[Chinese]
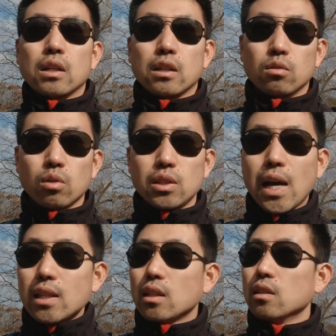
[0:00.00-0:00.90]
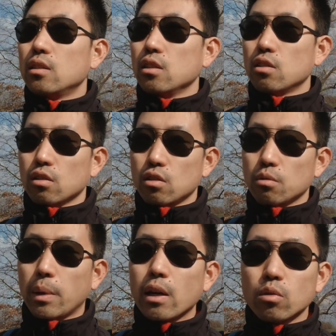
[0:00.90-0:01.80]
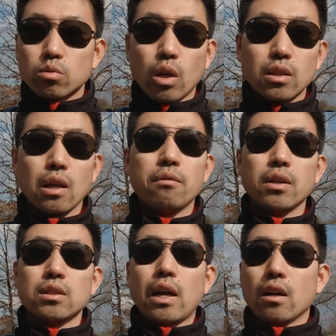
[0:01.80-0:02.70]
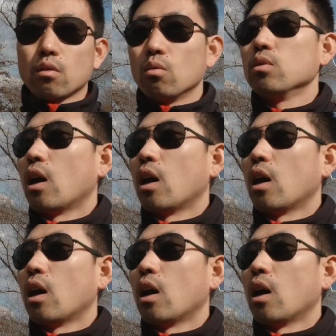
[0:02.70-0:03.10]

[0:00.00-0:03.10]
很多家庭其实是没有装电风扇和空